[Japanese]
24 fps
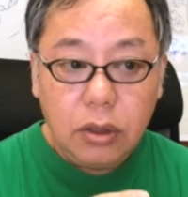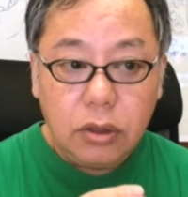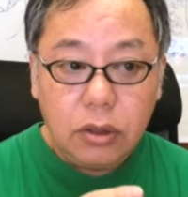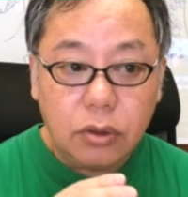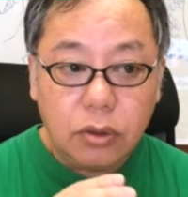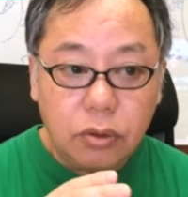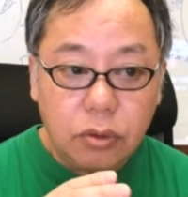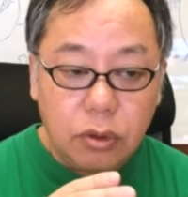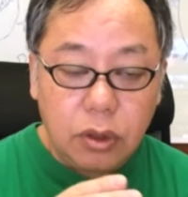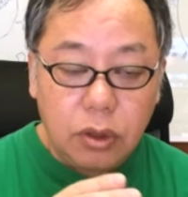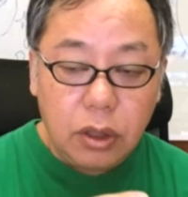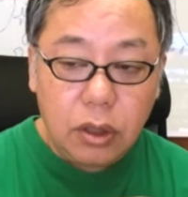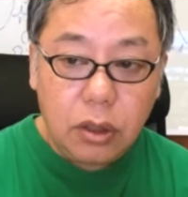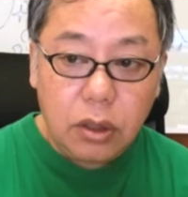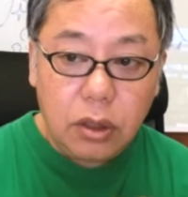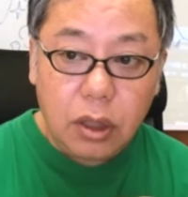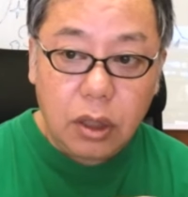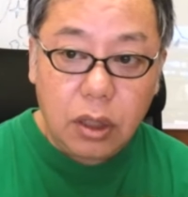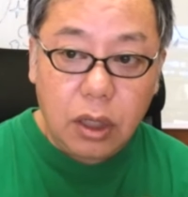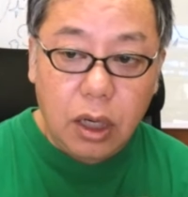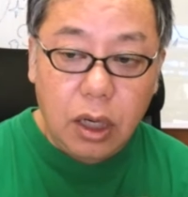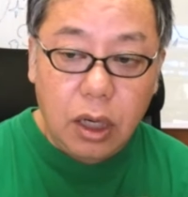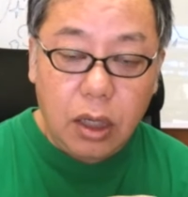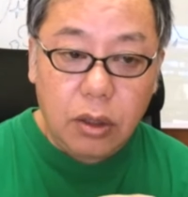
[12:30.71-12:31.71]
そのね、
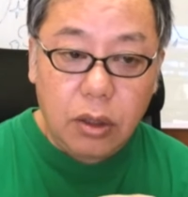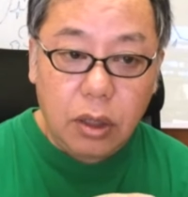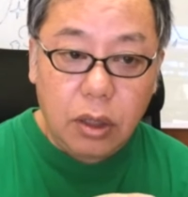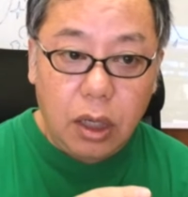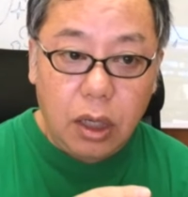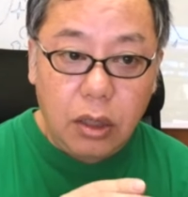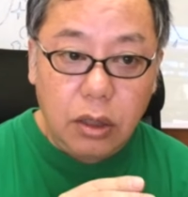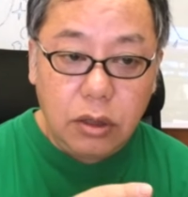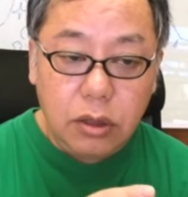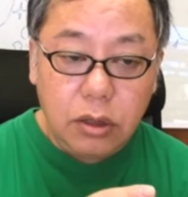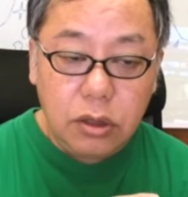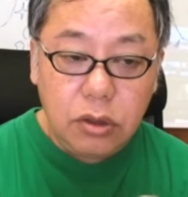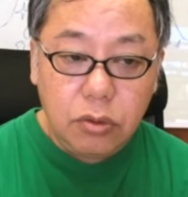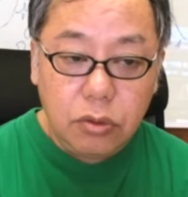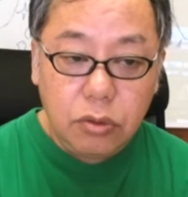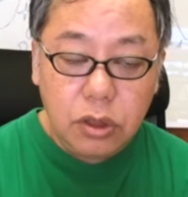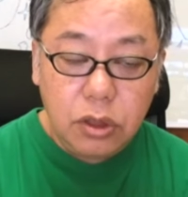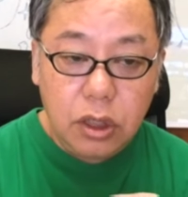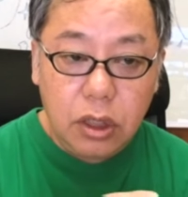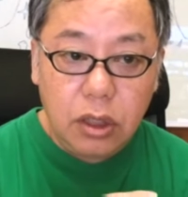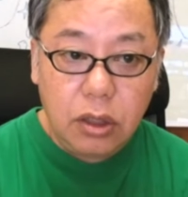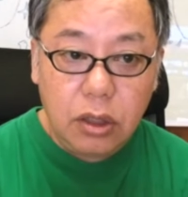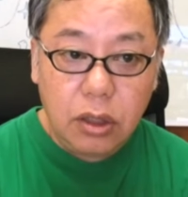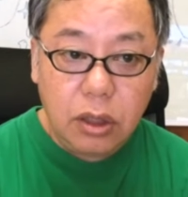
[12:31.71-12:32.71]
なんか、あいつの
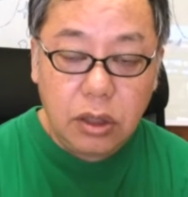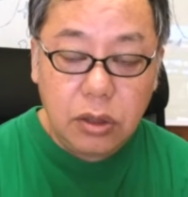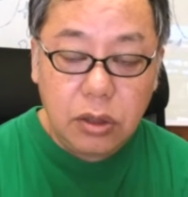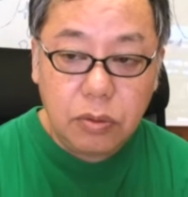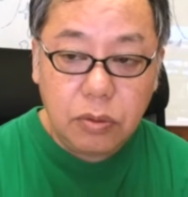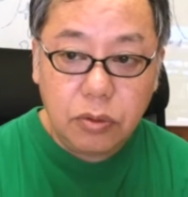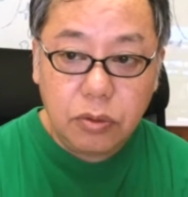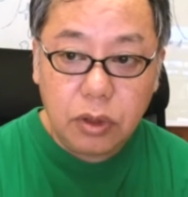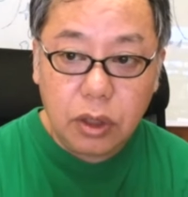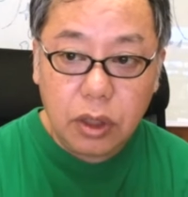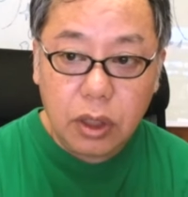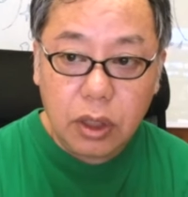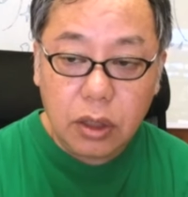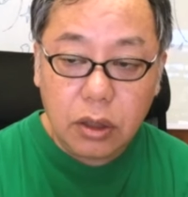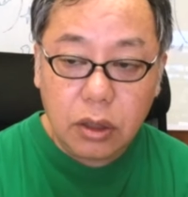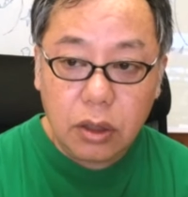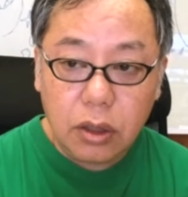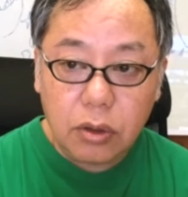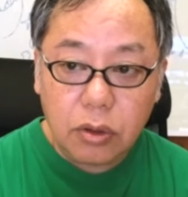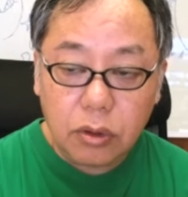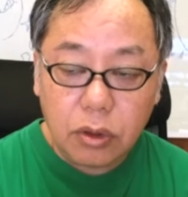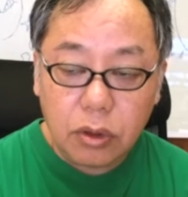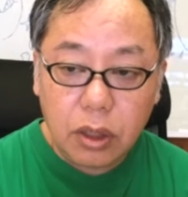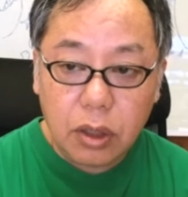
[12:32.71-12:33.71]
せいで自分は怒っ
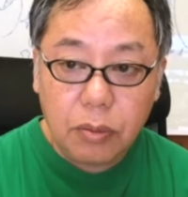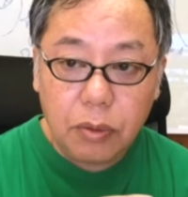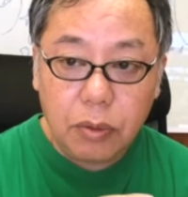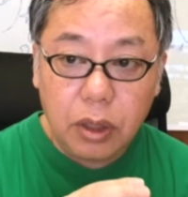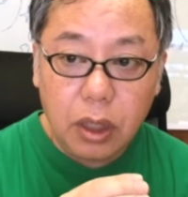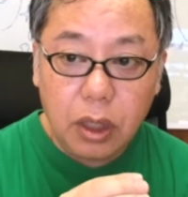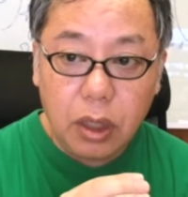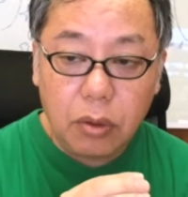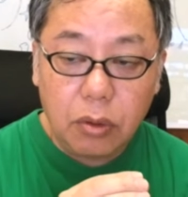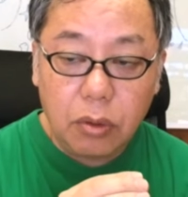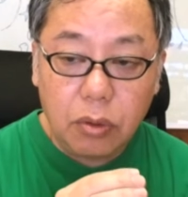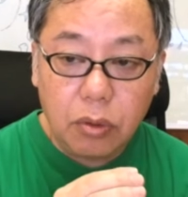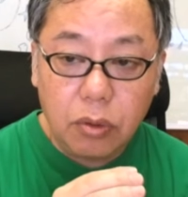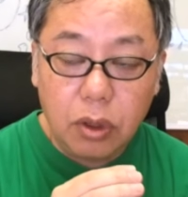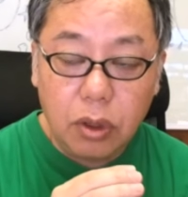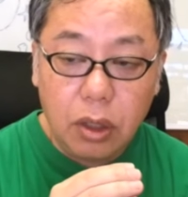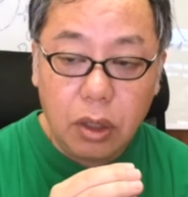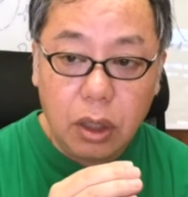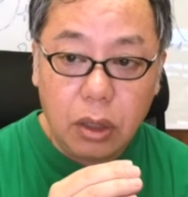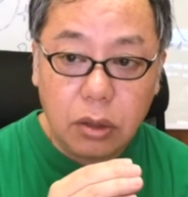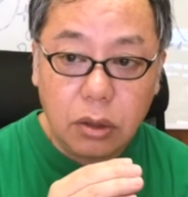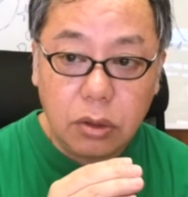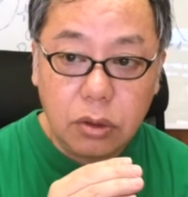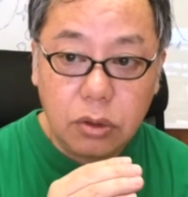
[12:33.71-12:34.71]
てるんだみたいなの
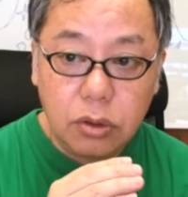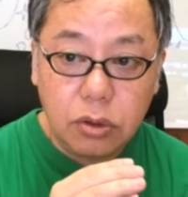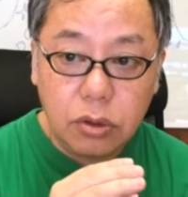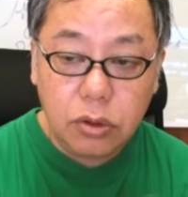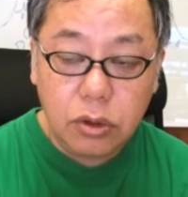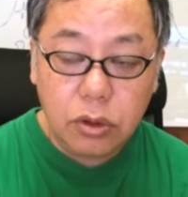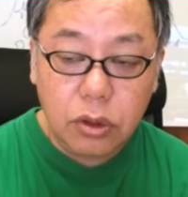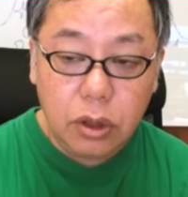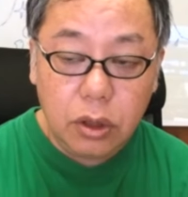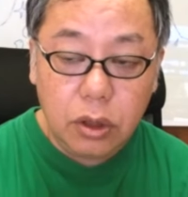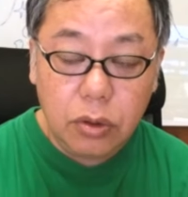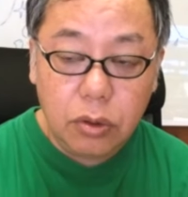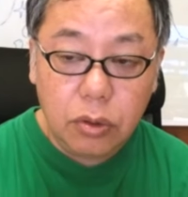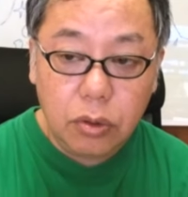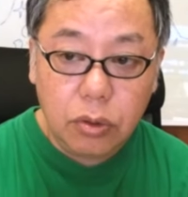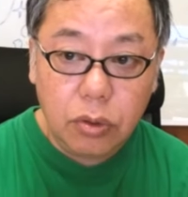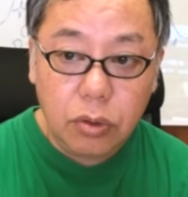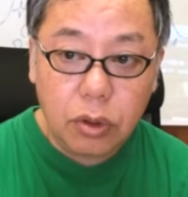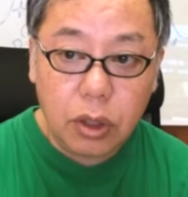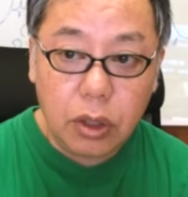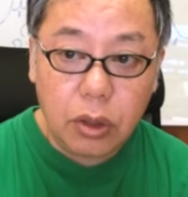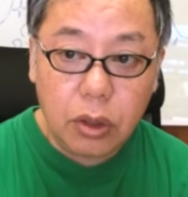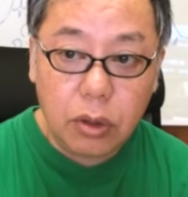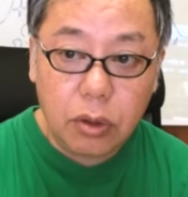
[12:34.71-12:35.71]
が続いてる
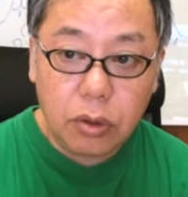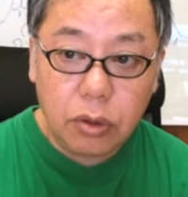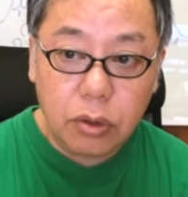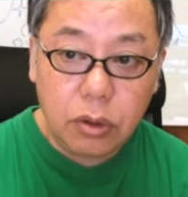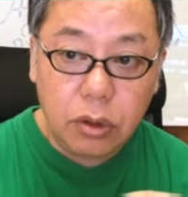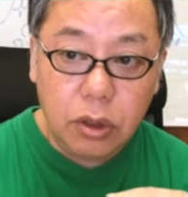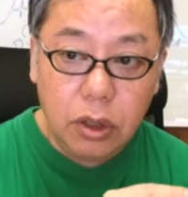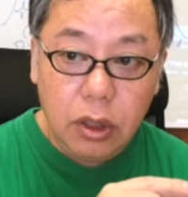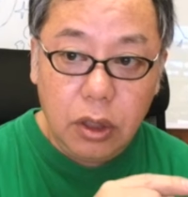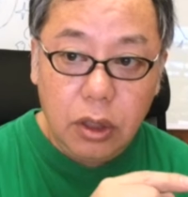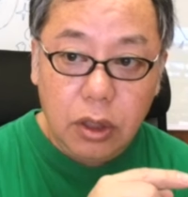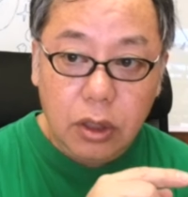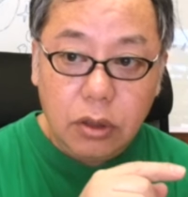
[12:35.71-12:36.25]
と、結局、